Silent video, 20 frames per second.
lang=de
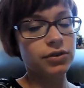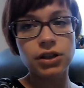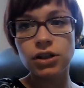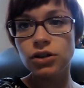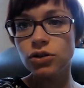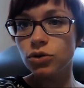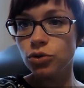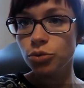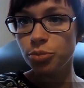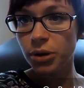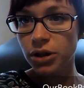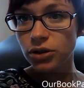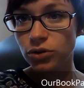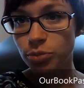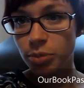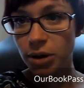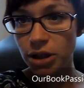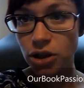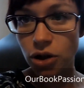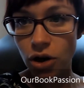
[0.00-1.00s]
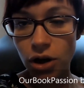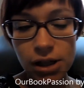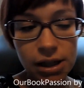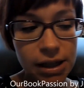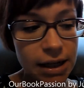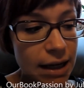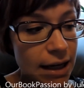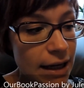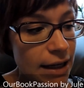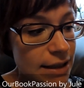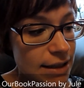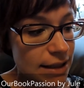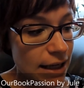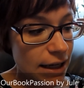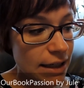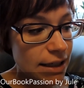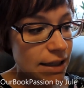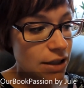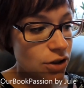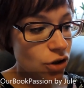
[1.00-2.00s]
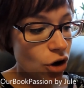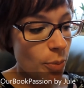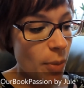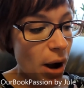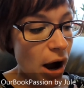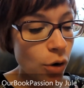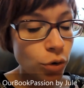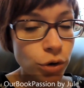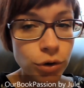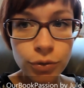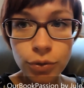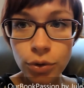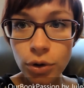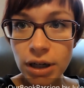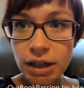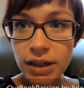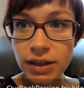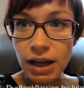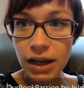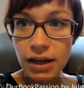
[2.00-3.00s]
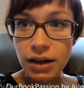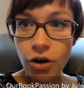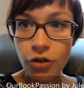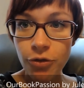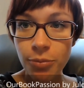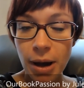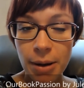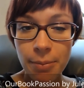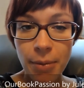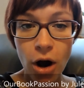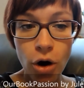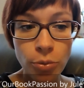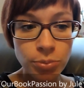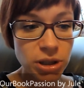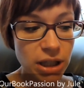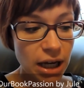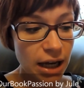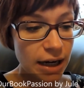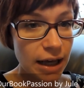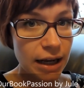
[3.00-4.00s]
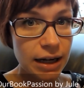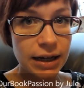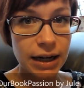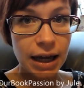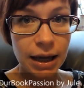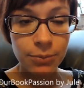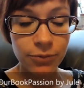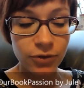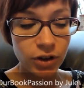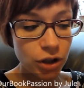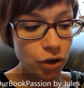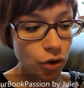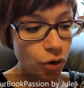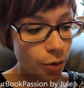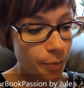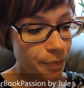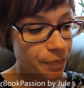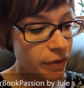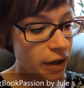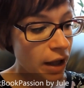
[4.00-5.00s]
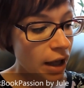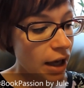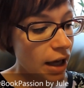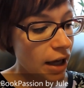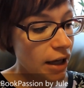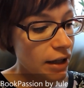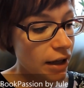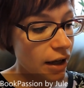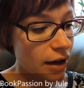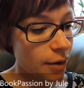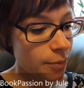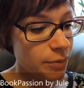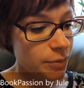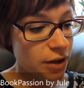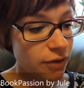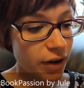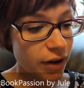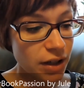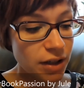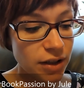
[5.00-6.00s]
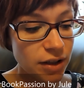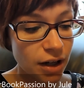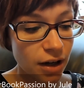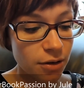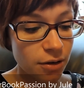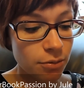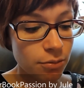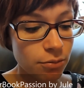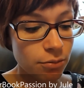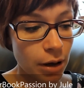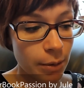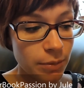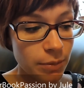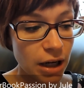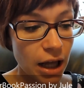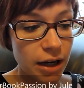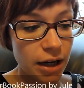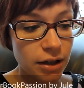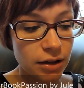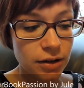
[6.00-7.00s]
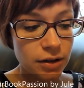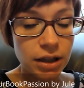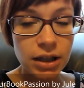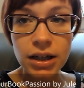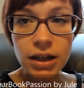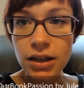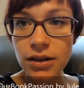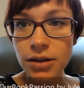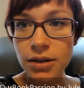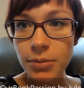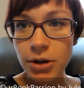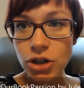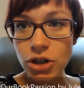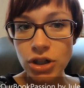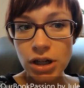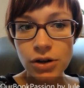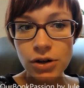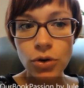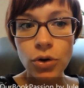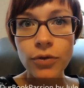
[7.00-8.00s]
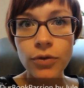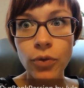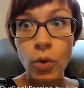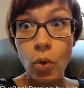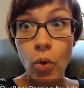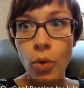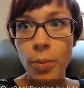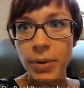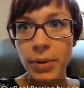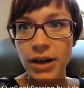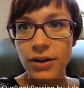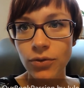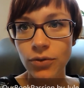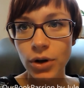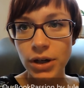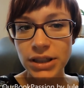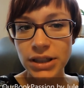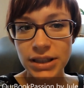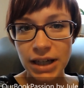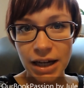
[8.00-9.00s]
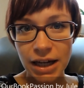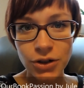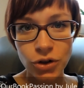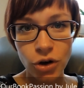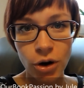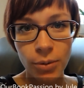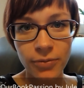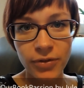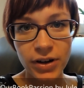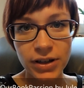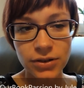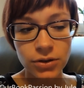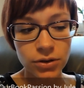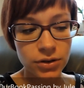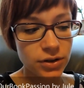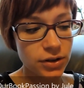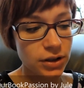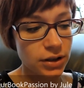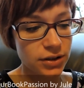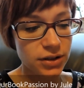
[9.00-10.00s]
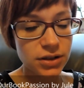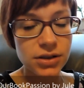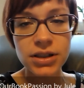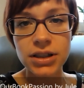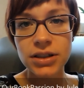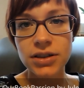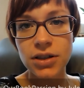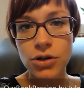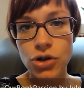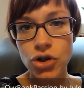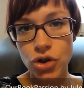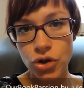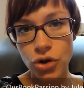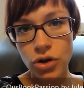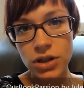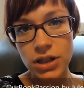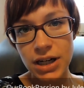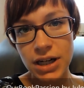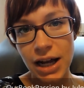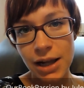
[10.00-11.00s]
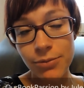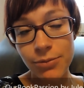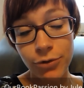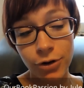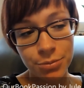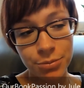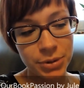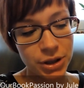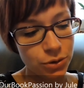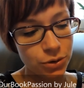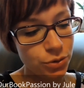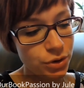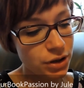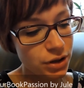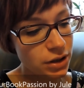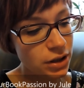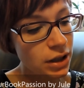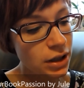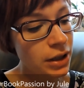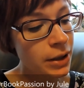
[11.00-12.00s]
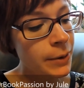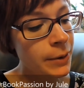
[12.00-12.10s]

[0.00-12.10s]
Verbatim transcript: Finde ich super, super toll. Zeige ich nochmal ausführlich dann auf meinem Hauptkanal in einem Video. Ähm, die werde ich dann beim Kleinen ins Kinderzimmer stellen, irgendwo oben hin, wo er nicht rankommt, weil sonst äh, sind die zerstört innerhalb von Minuten.